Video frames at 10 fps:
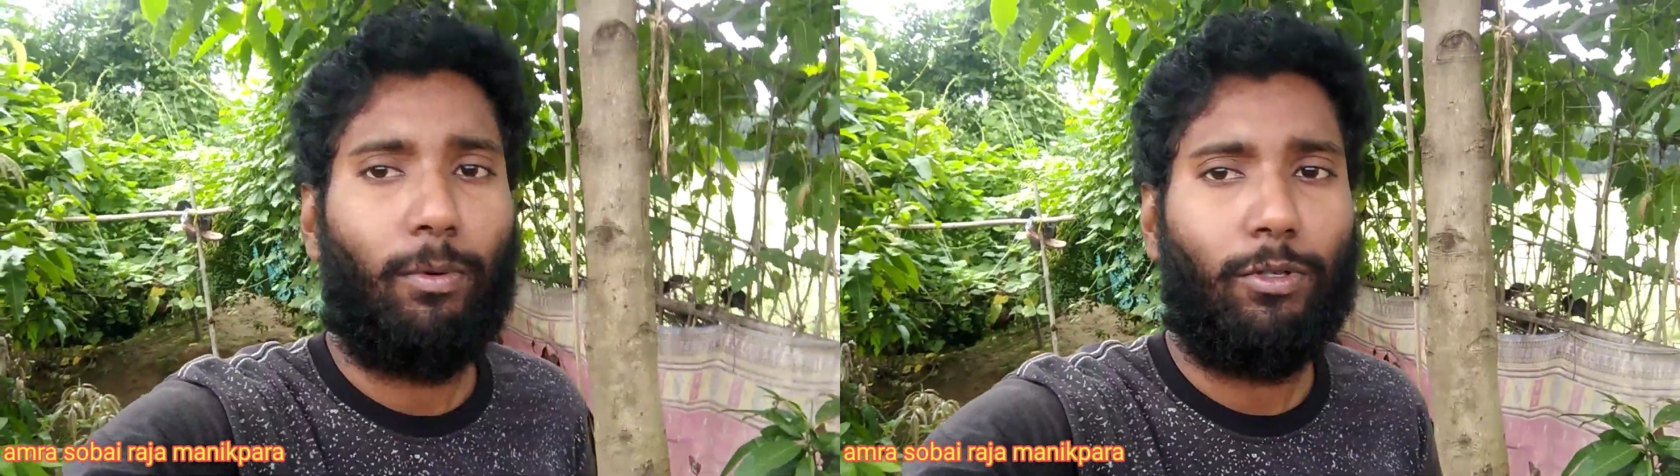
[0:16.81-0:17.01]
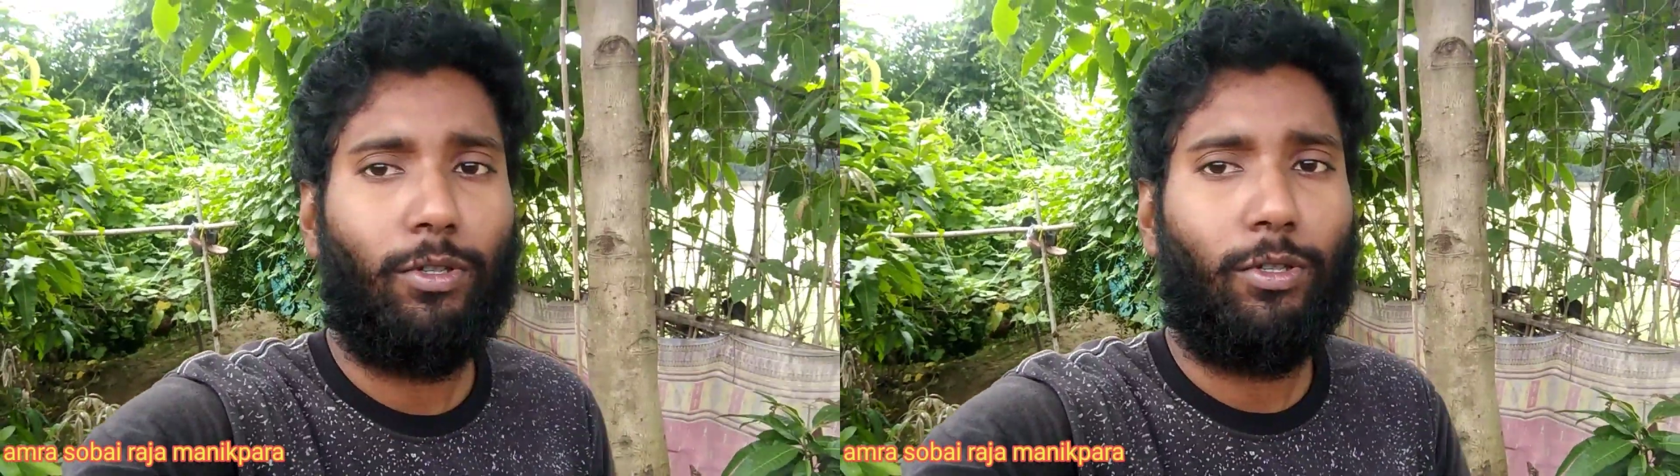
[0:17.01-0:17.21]

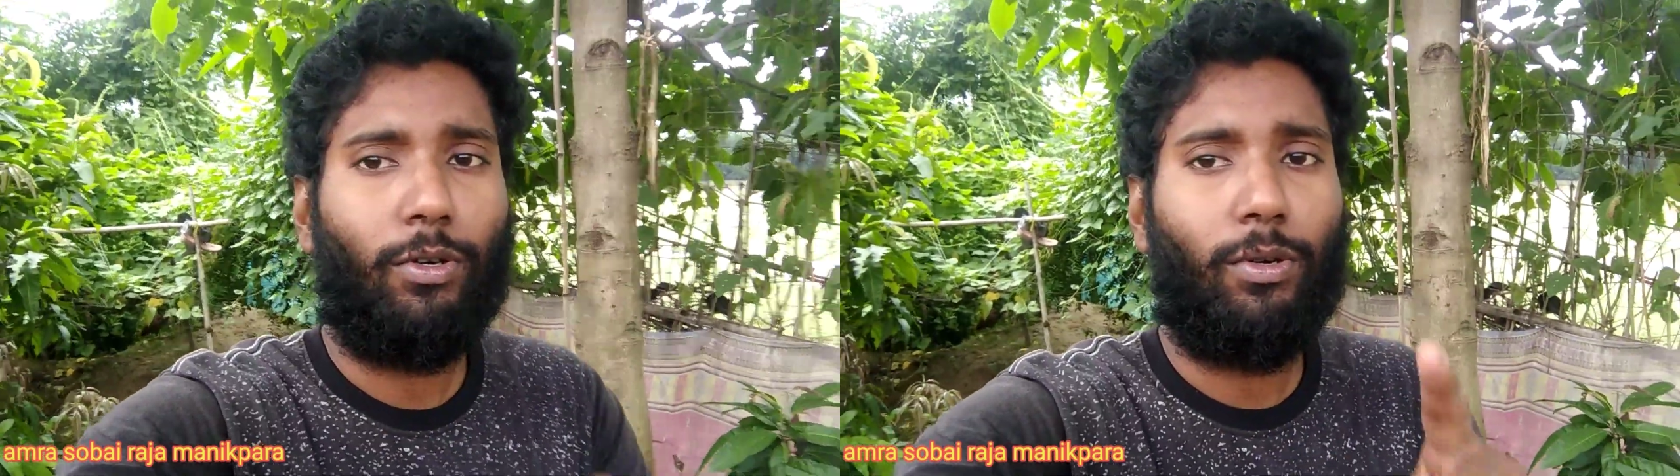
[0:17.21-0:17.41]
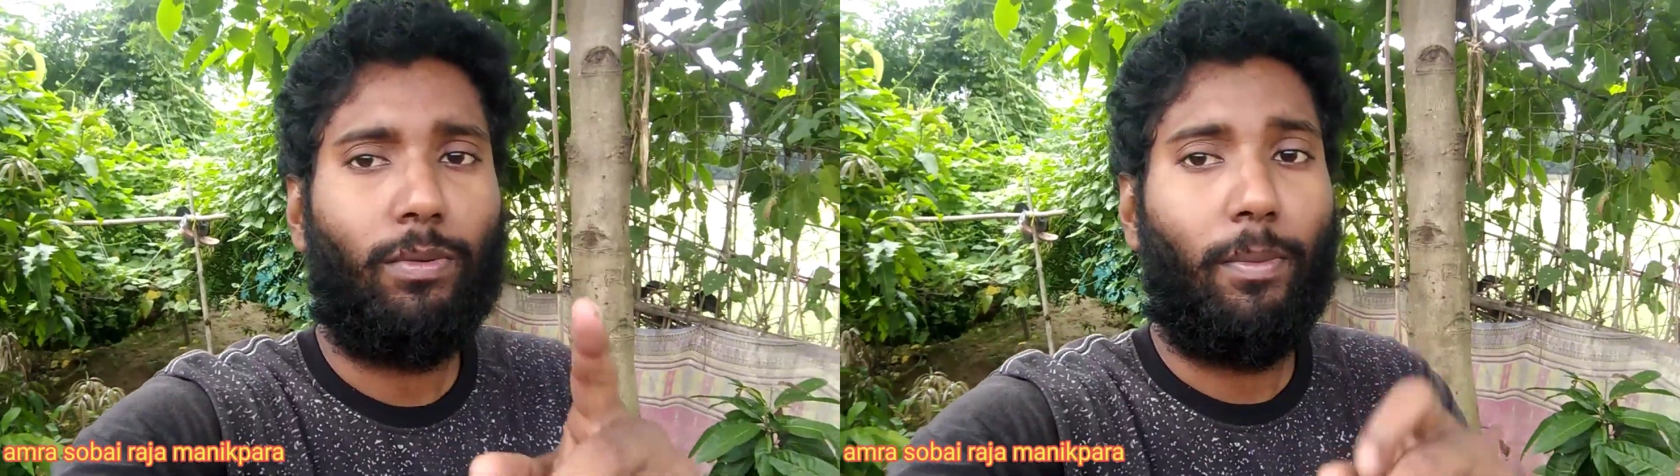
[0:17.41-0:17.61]
পর্যন্ত
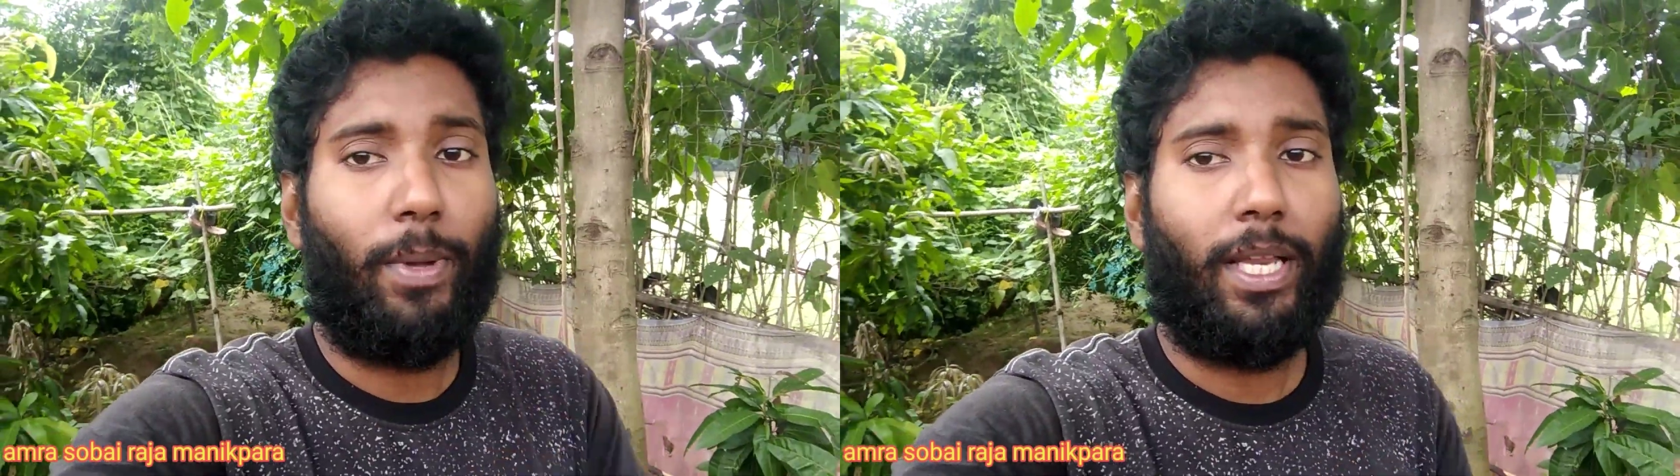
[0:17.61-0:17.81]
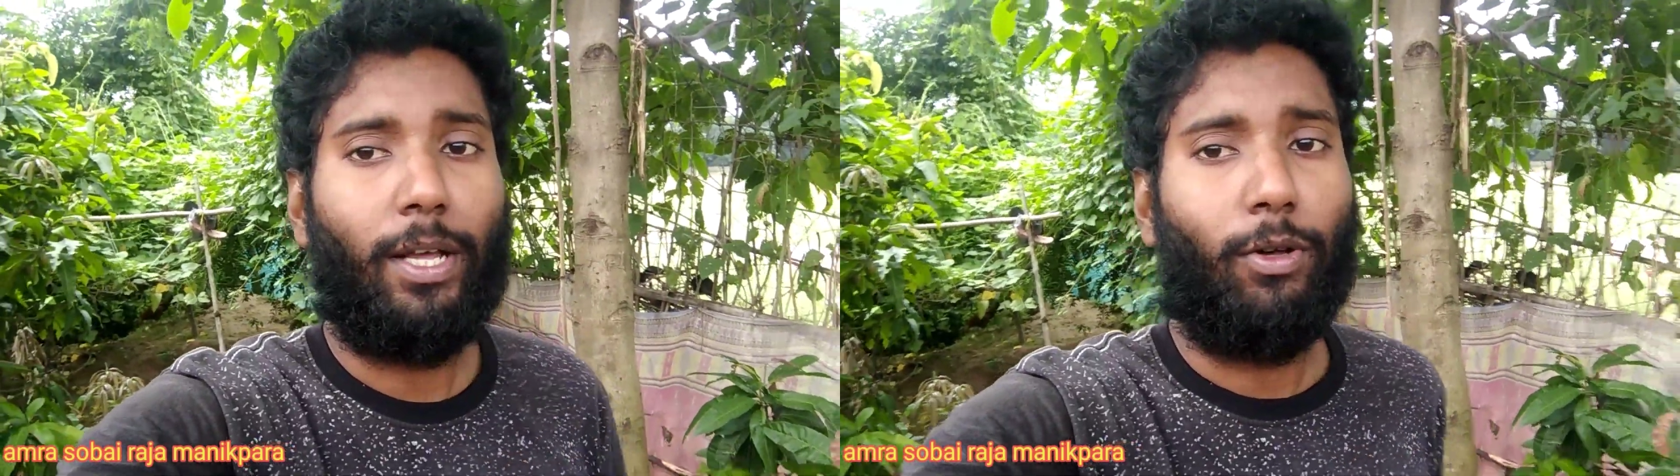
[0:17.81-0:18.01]

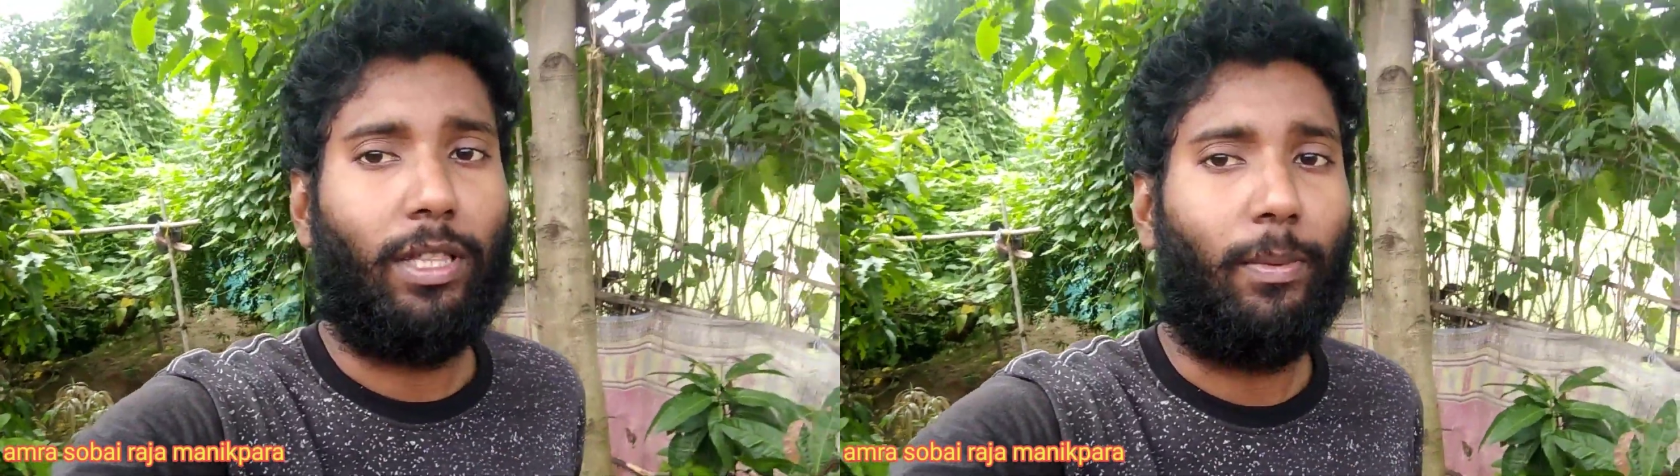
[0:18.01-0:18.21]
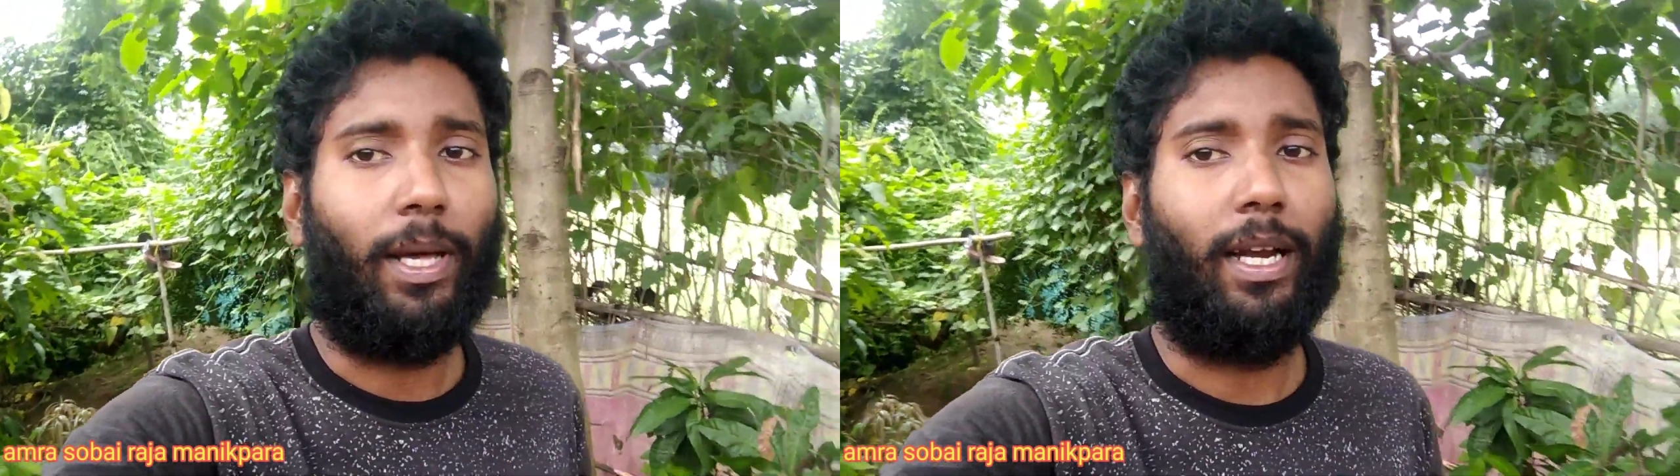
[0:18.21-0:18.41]
বিক্রি
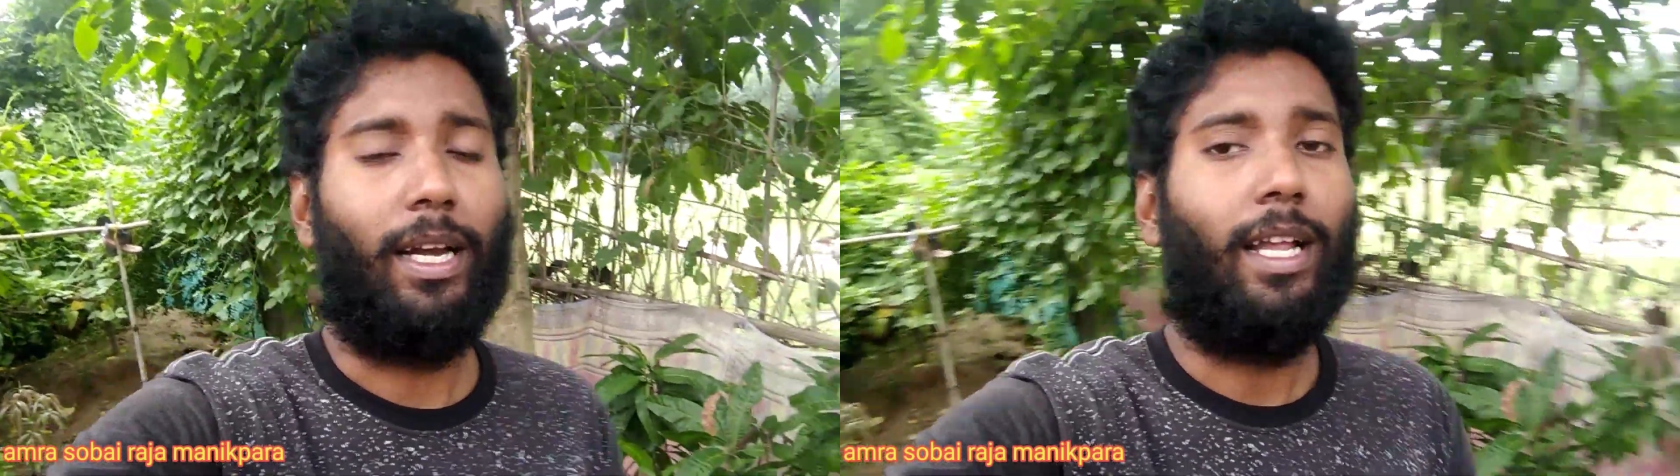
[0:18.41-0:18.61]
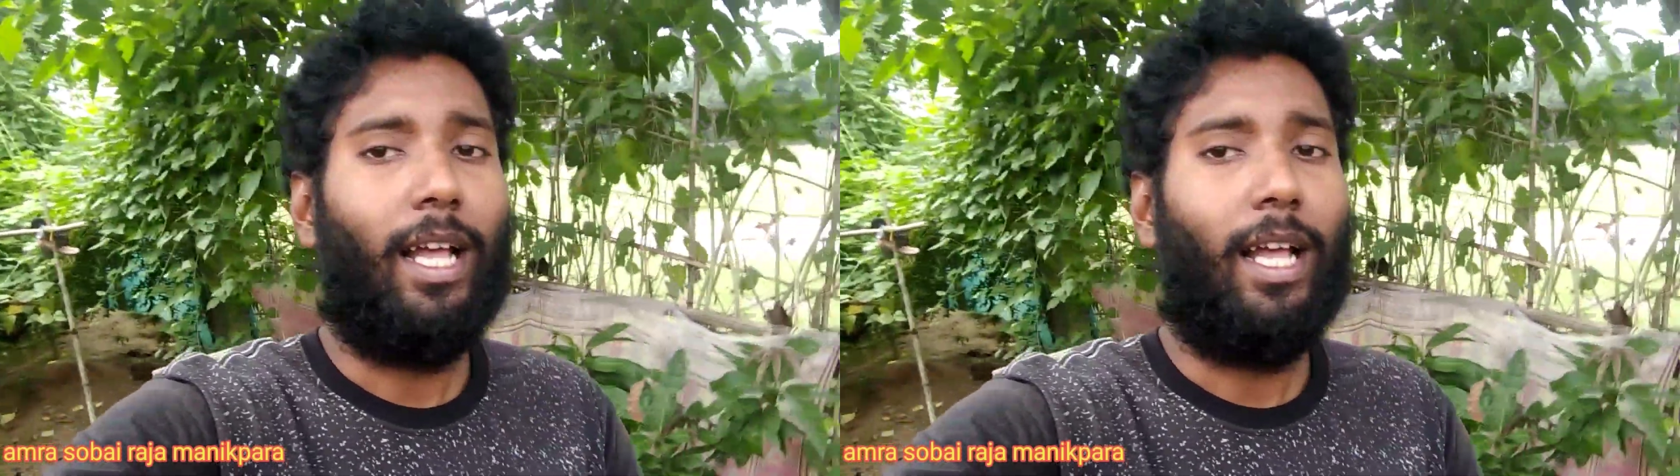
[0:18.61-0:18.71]
করতে পারেন